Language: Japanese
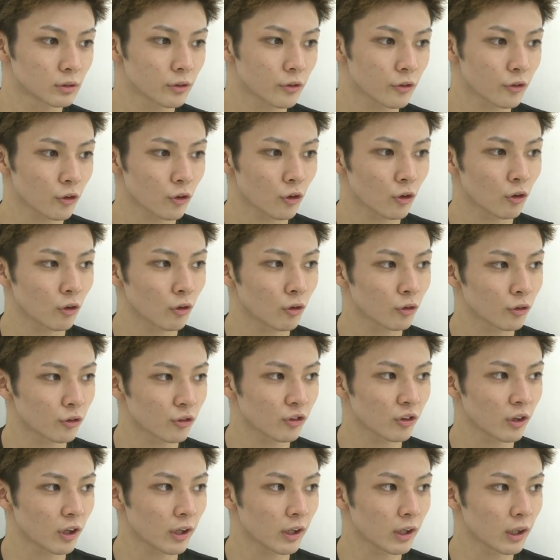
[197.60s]
その
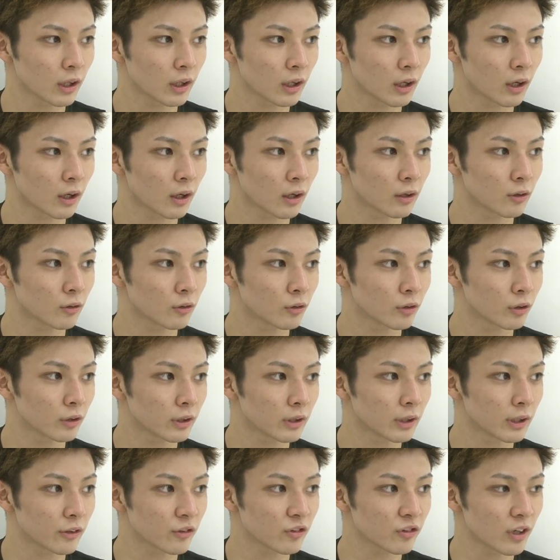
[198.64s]
試合が
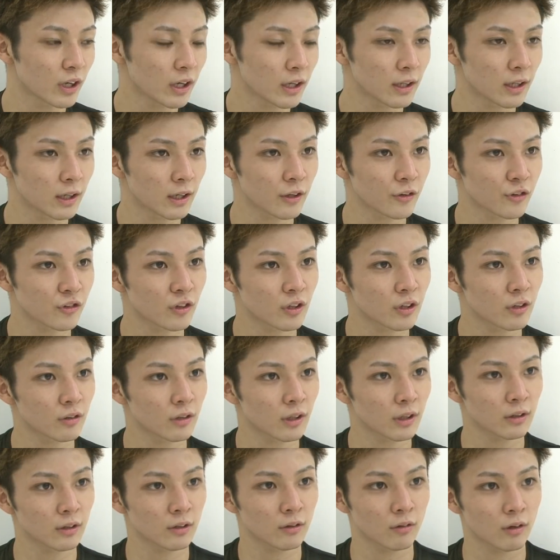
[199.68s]
試合慣れしてる
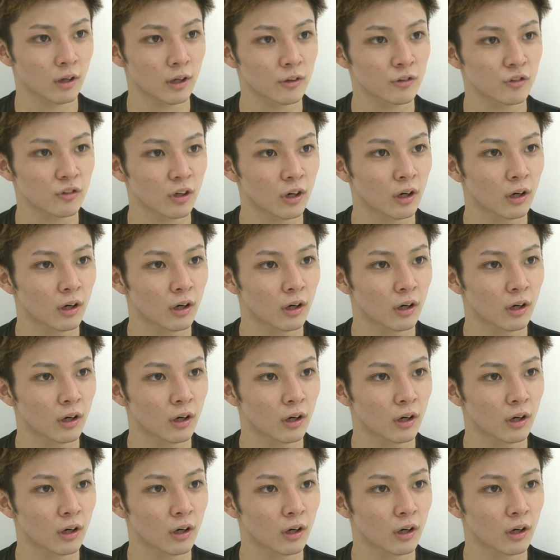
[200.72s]
なっていう感じ